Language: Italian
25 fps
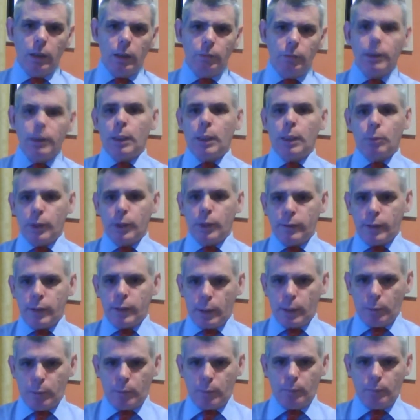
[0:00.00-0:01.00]
Vediamoli
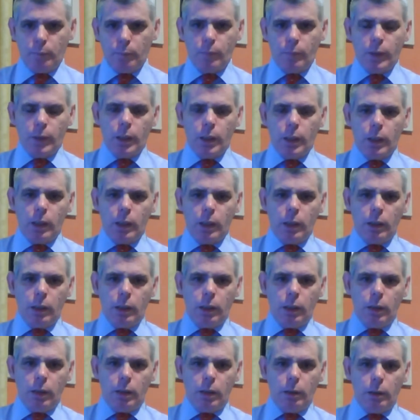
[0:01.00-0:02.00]
insieme.
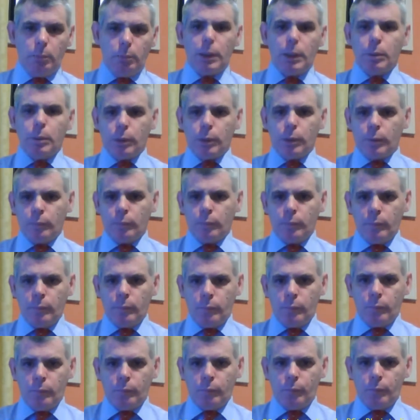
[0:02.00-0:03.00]
Primo,
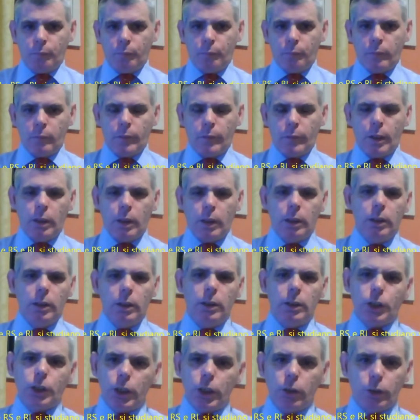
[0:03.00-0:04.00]
il
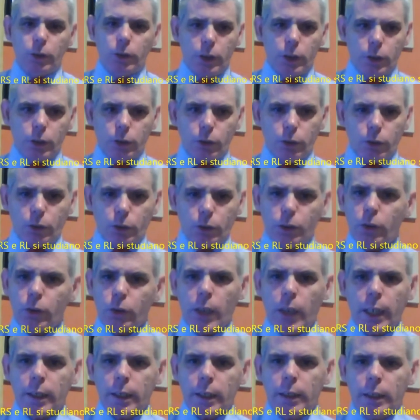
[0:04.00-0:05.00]
cielo di ritorno
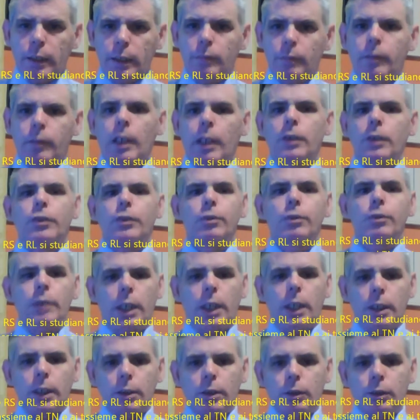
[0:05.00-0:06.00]
solare va
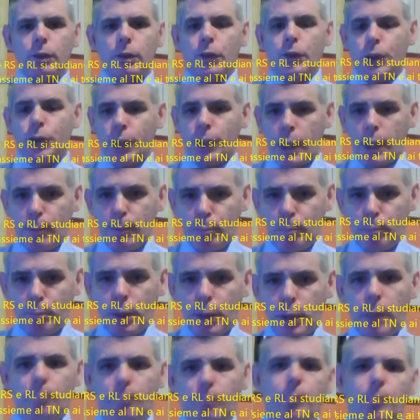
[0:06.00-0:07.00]
studiato
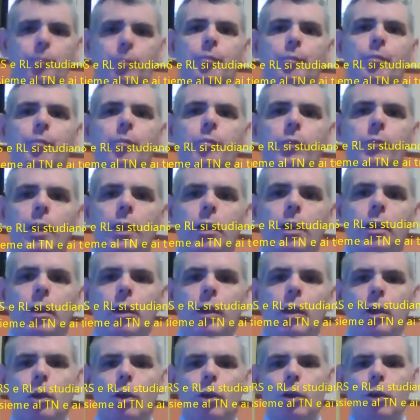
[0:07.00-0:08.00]
sempre
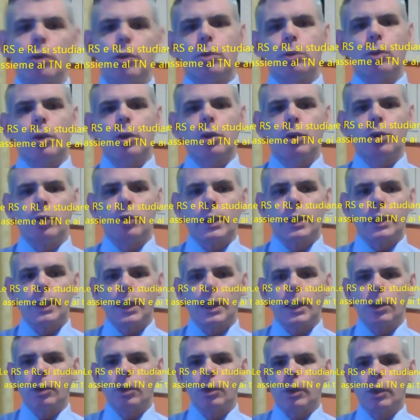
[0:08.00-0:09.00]
con un occhio
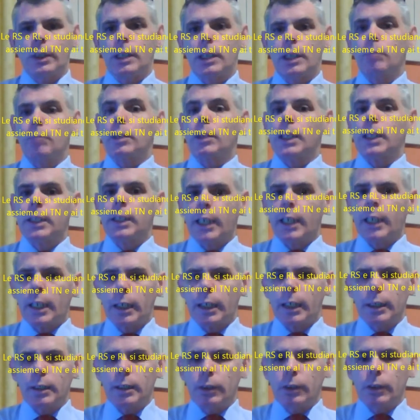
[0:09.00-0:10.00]
attento al tema
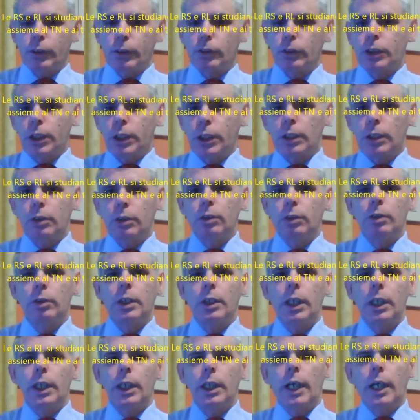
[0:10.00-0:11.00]
natale del soggetto
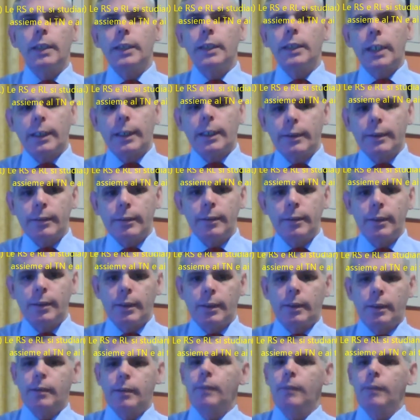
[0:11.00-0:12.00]
e ai transiti
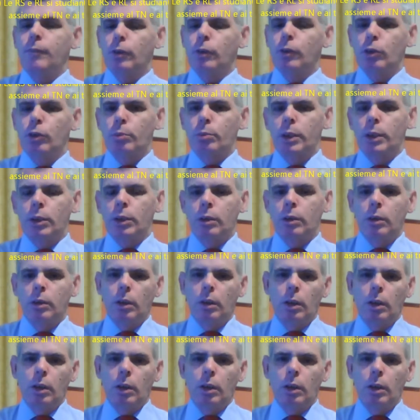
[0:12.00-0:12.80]
che si formano